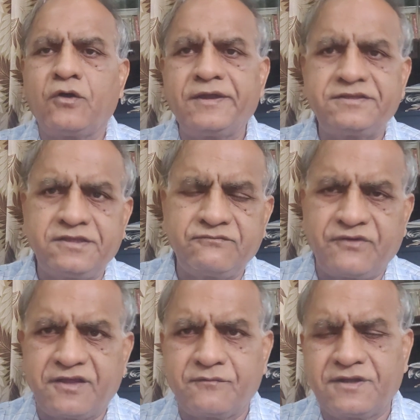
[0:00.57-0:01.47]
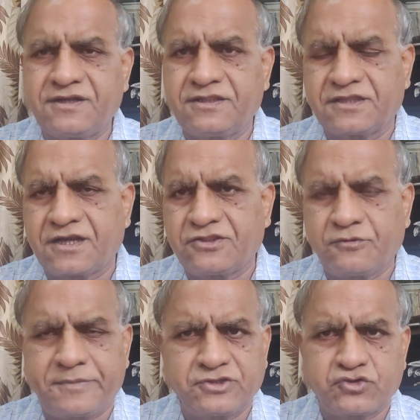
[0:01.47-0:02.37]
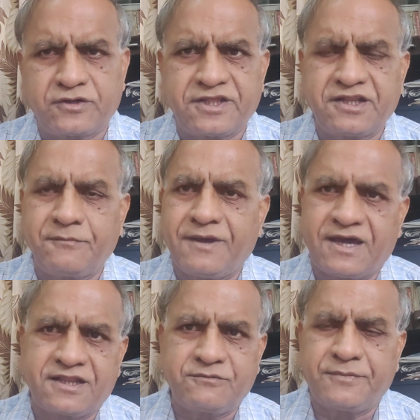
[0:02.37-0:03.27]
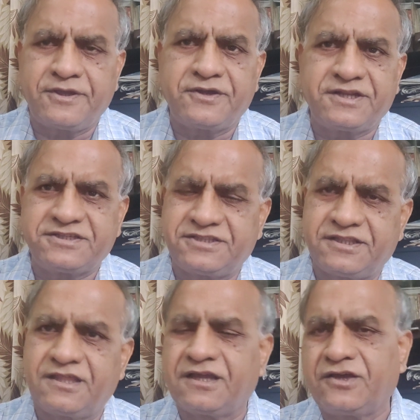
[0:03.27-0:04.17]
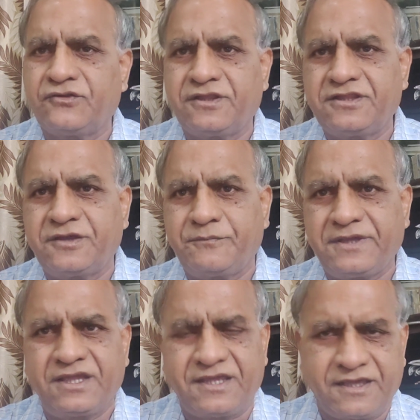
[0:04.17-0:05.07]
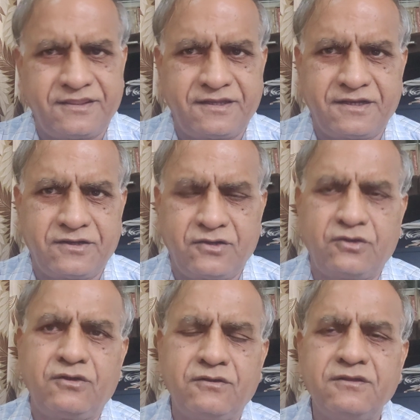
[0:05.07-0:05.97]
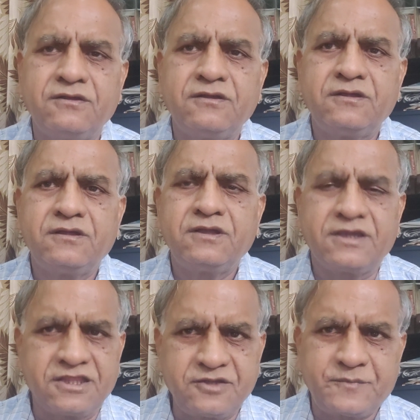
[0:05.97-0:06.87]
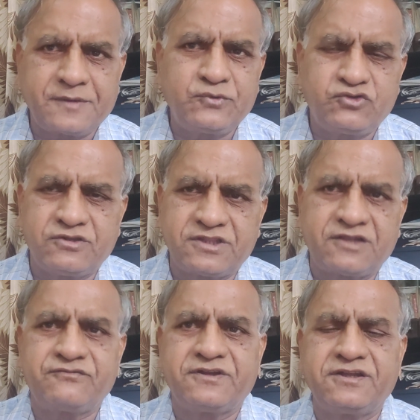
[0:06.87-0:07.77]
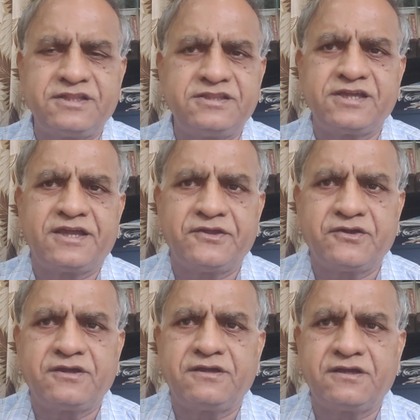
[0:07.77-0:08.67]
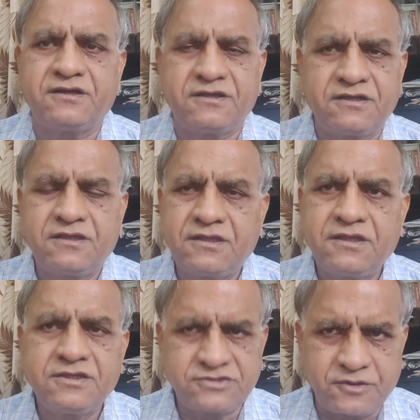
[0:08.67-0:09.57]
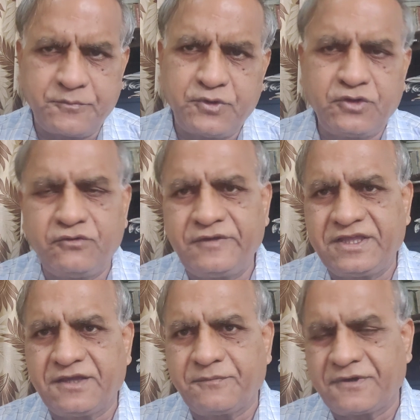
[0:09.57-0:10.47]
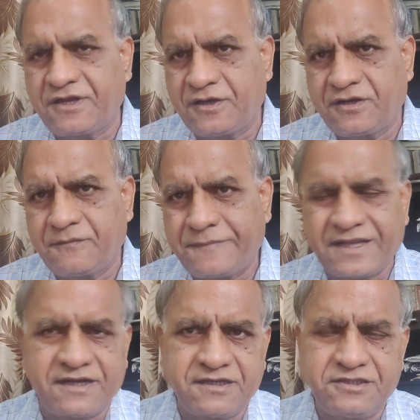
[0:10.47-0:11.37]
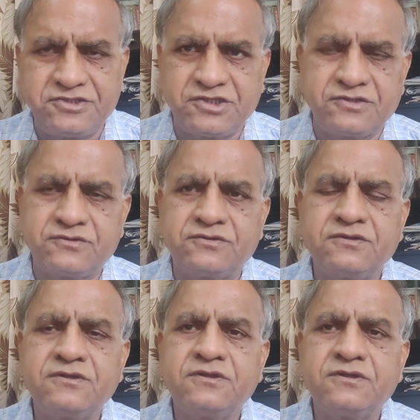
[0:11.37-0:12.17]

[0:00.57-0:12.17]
కోవాక్సిన్ ఫార్ములాను ఇతరులతో పంచుకోవడానికి భారత్ బయోటెక్ సిద్ధంగా ఉందని చెప్పి కేంద్రంలో కేంద్ర ప్రభుత్వం తరఫున నీతి ఆయోగ్ సభ్యుడు వికే పాల్ ప్రకటించారు